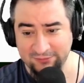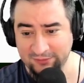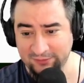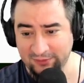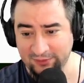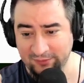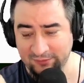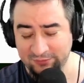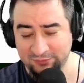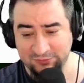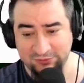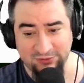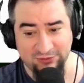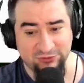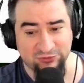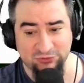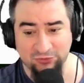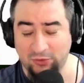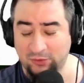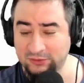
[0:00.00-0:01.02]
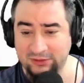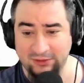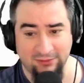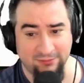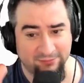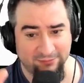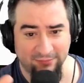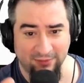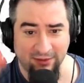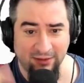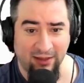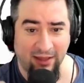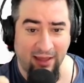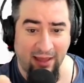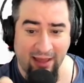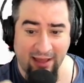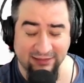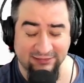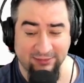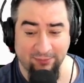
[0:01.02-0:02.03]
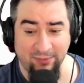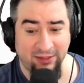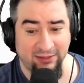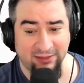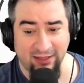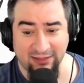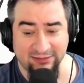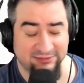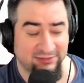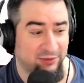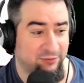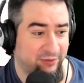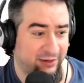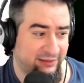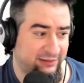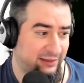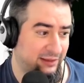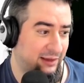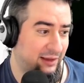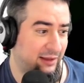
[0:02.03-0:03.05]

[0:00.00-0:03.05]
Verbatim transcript: É, de solda. Essa habilidade você não vai ter, cara.